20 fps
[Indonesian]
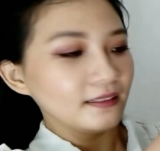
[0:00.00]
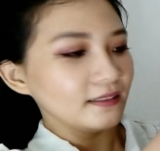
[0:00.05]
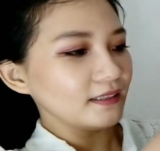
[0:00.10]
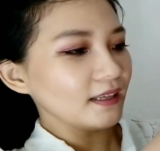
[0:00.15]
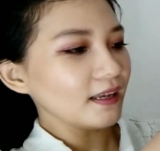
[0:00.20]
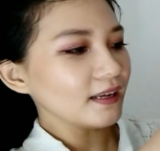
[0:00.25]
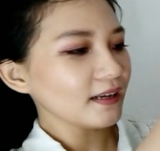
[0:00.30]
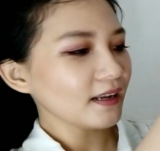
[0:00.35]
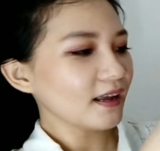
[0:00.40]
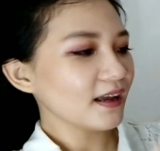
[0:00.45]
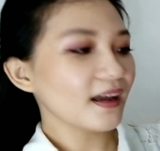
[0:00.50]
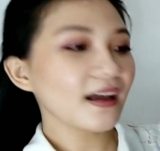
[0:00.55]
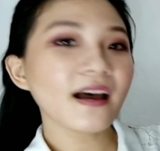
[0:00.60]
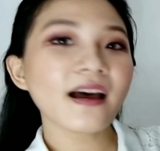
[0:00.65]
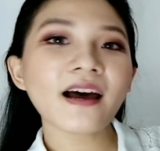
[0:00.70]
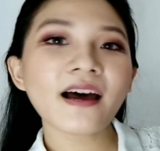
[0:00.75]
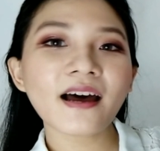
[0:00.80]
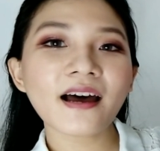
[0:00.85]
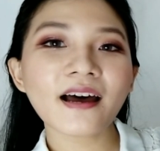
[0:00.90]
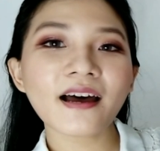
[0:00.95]

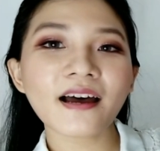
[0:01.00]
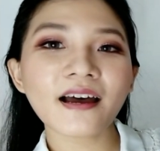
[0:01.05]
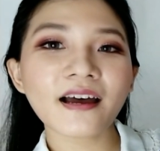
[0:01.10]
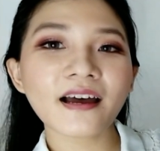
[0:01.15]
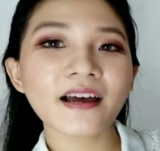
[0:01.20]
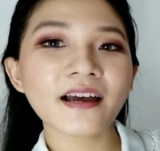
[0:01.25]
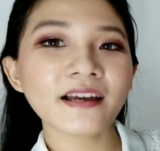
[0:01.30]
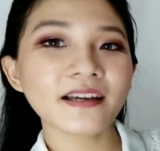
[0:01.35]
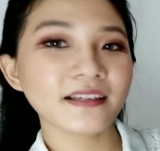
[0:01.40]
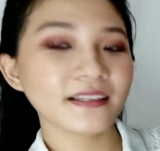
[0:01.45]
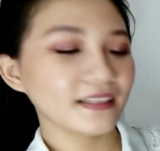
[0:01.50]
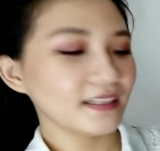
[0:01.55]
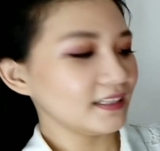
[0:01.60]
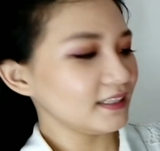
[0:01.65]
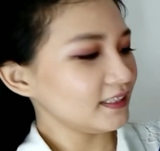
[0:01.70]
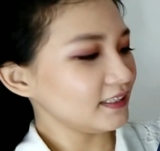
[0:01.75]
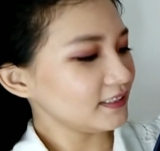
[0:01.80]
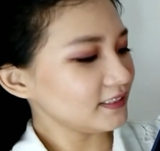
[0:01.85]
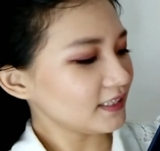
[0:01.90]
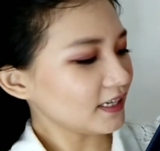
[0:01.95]
Tara
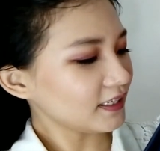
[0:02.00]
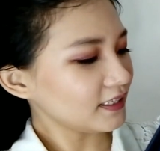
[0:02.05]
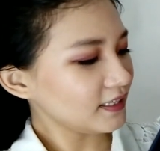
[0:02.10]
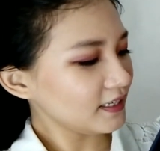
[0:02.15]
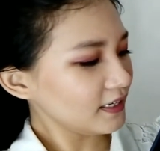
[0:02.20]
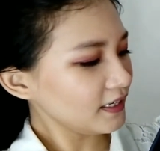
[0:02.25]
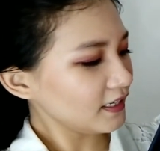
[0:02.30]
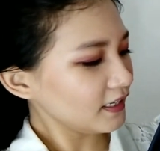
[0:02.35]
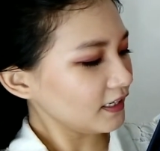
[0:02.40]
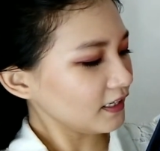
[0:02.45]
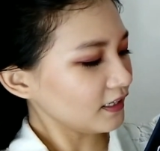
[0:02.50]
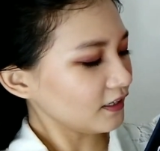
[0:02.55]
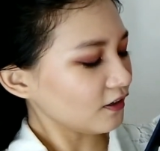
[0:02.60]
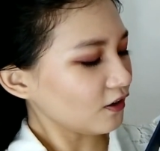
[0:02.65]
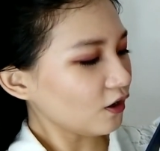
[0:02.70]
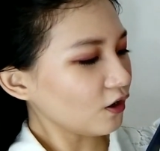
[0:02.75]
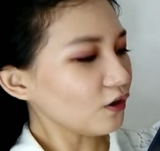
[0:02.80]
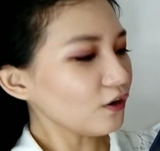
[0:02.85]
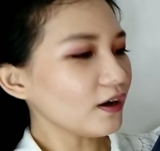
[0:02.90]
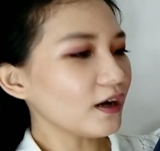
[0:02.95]
jadi
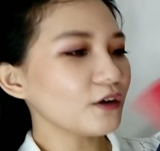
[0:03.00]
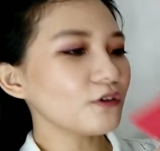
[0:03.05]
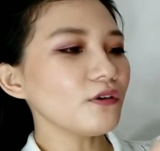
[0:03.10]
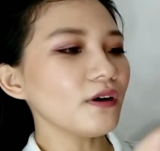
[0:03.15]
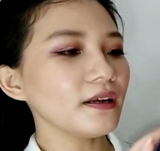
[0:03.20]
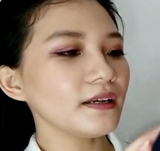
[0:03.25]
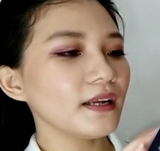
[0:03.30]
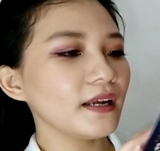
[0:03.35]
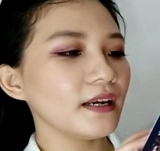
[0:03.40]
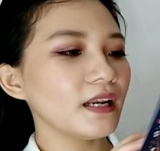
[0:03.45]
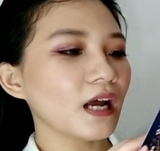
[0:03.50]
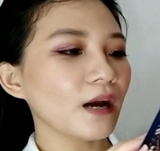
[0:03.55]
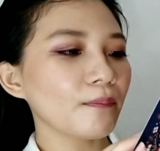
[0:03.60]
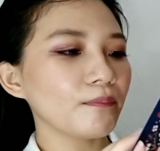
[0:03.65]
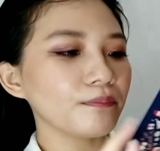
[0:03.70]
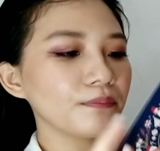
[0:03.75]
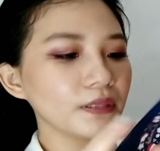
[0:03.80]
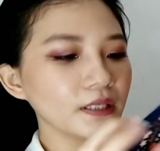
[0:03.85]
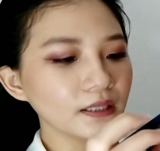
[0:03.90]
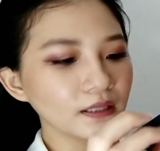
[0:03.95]
oh aku ada
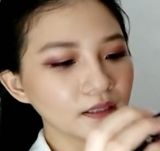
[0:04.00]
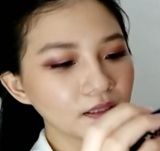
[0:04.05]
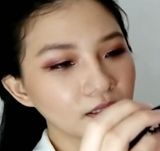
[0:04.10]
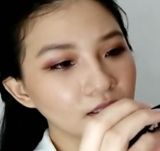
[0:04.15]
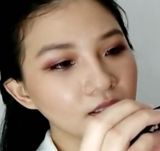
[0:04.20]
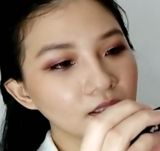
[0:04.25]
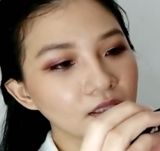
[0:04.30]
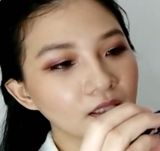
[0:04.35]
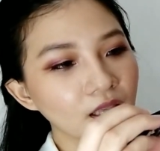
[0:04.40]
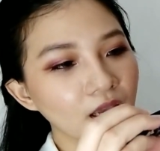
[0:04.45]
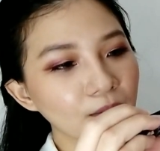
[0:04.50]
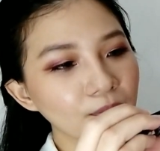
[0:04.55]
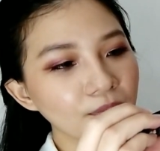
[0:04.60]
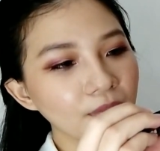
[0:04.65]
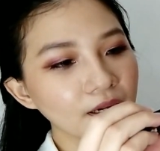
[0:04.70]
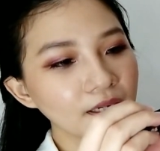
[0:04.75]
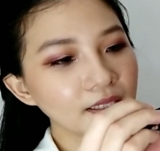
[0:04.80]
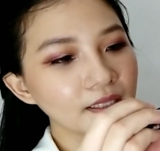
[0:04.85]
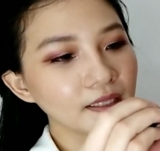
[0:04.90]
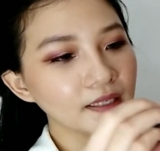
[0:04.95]
dapet apa
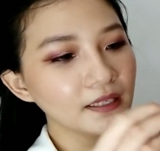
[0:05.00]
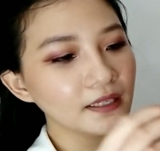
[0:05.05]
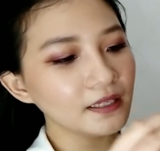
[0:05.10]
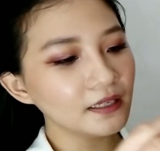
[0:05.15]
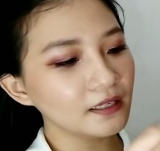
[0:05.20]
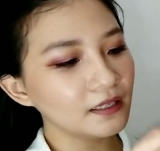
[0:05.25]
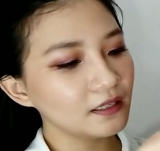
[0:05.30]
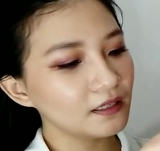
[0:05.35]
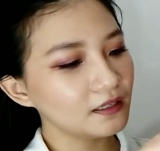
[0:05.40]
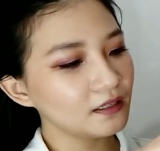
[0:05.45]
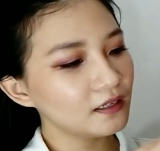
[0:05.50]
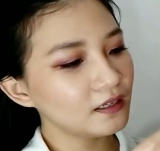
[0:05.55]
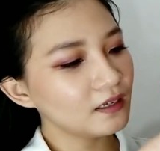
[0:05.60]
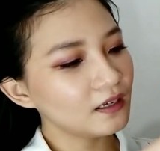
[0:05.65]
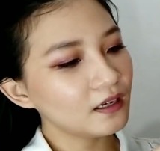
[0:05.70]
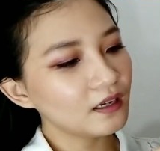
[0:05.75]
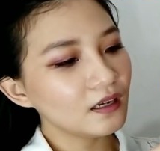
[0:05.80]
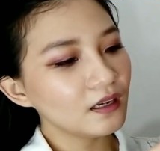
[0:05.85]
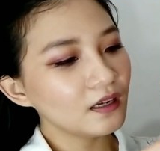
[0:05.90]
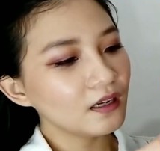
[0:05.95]
ini
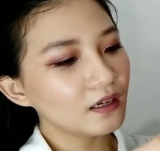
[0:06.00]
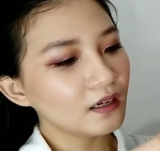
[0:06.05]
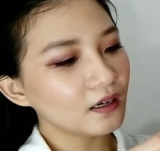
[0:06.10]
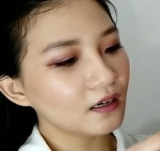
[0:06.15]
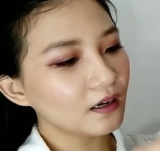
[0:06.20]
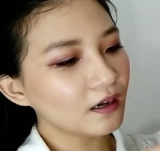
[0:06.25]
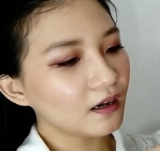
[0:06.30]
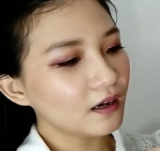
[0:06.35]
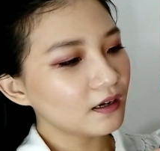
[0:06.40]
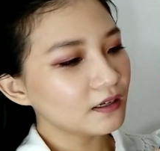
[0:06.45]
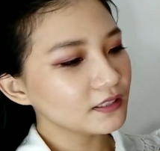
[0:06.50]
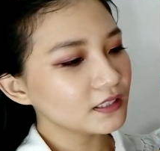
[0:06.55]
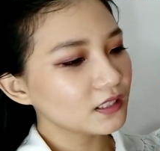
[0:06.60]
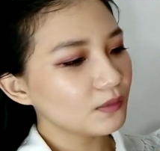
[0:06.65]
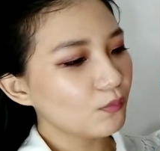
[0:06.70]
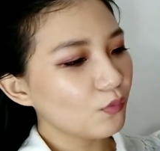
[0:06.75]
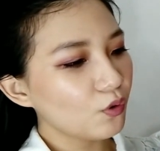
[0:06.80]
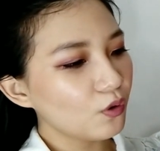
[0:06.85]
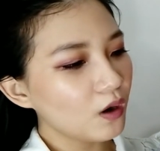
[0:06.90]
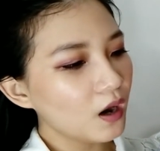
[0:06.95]
Uh,
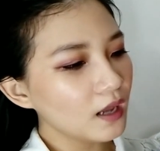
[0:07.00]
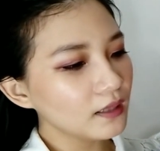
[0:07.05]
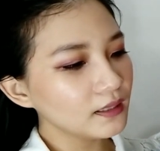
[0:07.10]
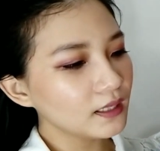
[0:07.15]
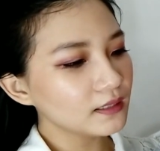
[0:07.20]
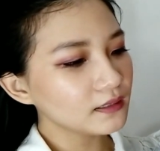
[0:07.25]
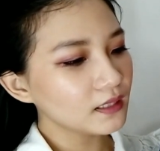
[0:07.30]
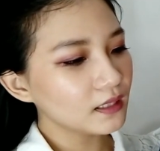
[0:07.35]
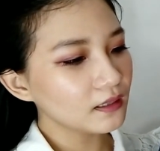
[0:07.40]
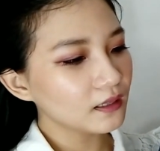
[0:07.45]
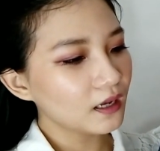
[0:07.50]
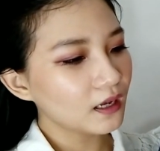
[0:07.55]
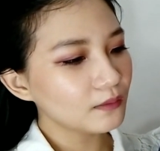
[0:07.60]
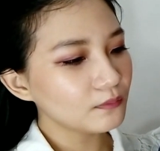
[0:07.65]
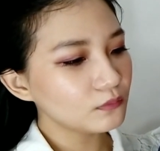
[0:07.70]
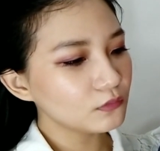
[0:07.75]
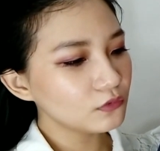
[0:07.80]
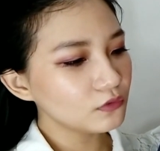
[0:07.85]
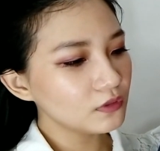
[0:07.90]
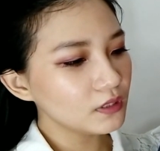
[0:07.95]
semoga Natal
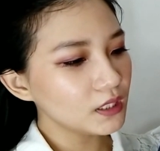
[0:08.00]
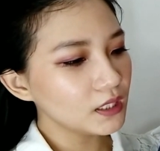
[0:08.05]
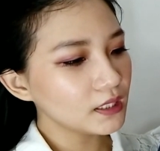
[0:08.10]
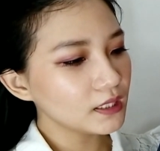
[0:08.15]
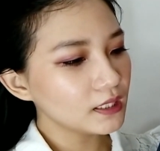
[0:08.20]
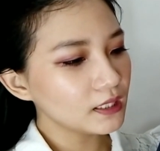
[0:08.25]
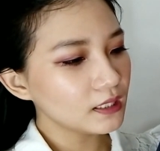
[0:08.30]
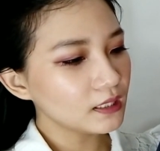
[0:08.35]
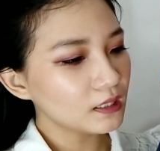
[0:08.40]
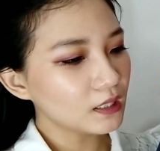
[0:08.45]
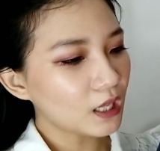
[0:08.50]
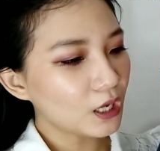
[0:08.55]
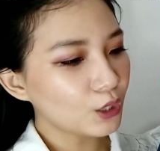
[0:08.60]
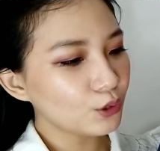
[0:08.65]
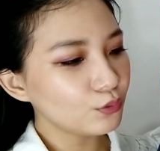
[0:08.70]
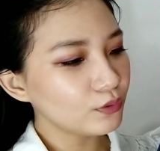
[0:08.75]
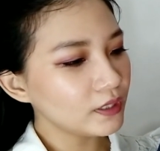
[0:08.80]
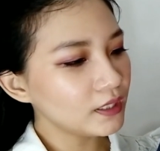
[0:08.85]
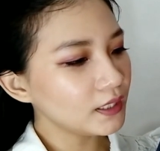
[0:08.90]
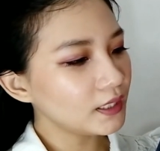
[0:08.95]
kamu
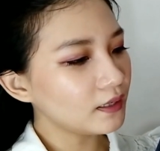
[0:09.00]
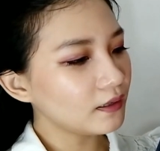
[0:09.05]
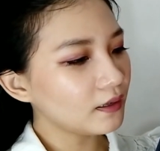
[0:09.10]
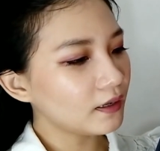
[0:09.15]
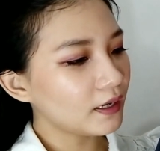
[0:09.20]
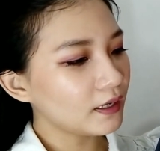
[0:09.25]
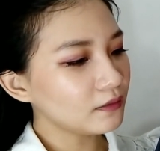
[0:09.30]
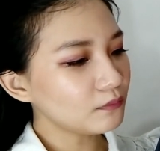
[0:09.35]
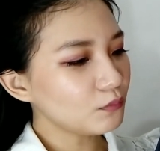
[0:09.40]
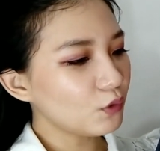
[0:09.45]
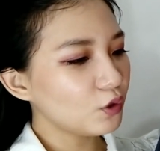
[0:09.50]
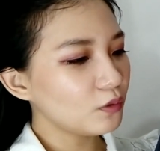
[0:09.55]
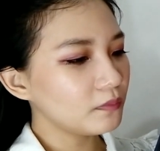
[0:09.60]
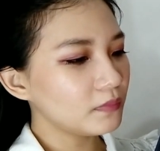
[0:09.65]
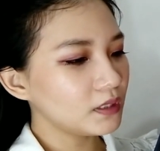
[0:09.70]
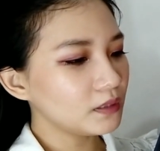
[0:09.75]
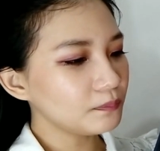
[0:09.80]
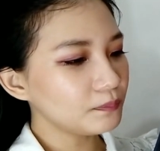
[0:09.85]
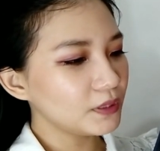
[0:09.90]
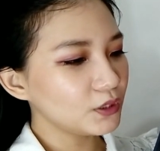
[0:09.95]
dikilaui dengan
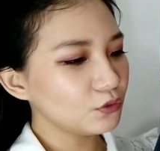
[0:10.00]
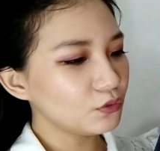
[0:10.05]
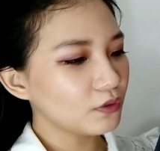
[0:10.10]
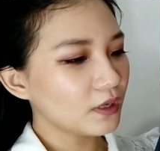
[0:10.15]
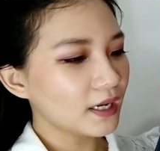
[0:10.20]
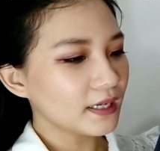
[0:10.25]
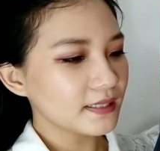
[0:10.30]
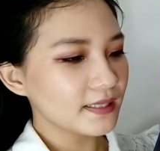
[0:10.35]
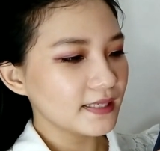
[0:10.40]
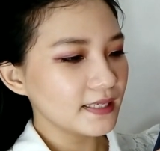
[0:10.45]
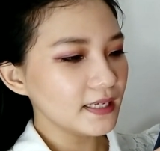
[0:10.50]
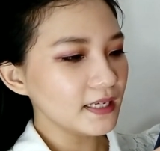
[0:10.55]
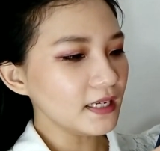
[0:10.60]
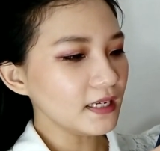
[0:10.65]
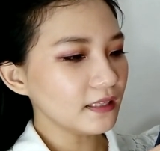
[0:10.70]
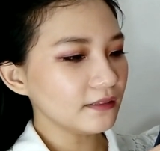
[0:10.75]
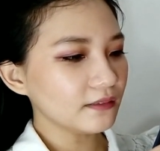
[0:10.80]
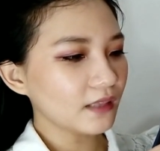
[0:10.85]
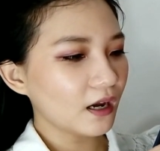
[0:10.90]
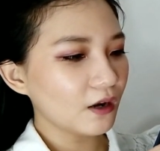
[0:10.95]
momen penuh kasih,
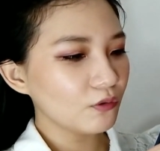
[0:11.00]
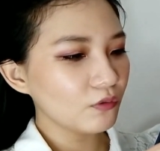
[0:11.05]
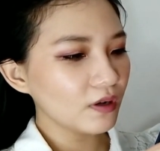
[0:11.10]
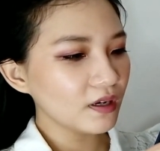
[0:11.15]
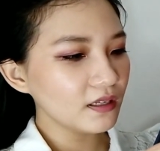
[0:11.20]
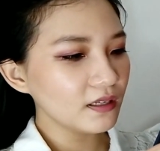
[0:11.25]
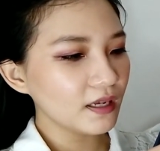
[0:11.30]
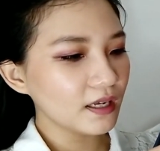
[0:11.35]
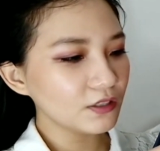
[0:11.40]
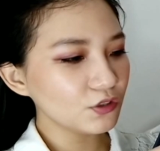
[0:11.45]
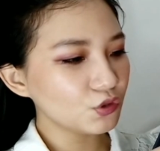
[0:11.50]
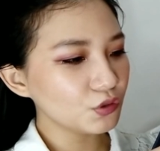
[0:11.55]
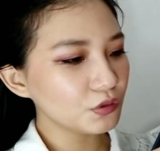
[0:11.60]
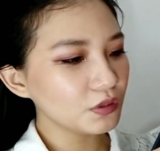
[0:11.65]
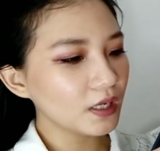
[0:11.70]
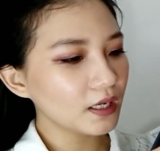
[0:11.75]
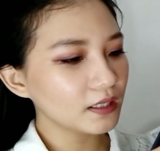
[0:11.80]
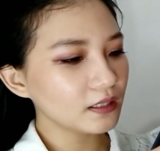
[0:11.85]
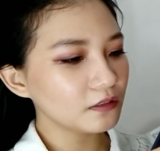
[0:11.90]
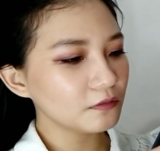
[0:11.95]
tawa, dan
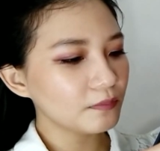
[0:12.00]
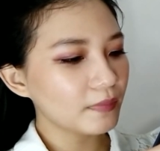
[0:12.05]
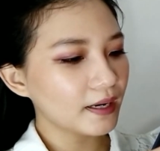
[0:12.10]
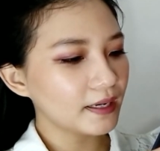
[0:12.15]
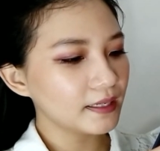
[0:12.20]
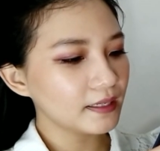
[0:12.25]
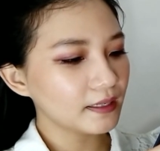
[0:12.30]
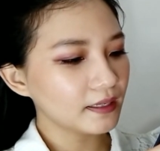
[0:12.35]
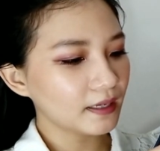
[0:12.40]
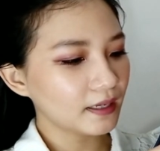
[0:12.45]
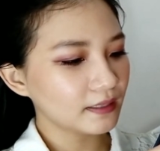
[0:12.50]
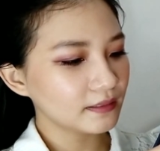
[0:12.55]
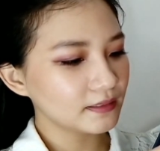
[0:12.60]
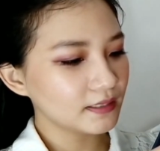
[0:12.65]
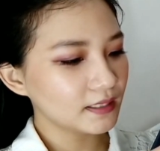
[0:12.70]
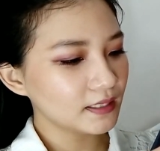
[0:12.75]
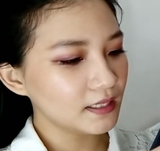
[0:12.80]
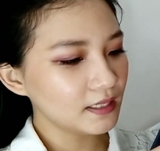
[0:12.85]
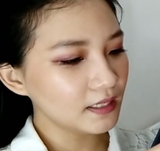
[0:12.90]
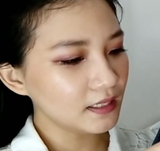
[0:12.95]
juga kebaikan.
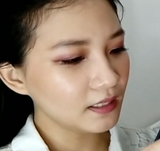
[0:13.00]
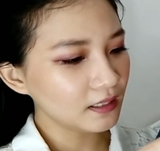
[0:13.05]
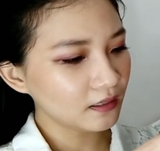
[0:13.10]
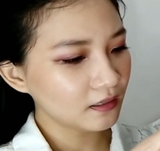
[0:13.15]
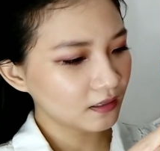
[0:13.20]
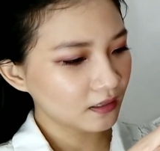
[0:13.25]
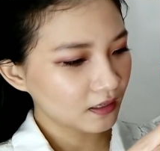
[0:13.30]
Jadi,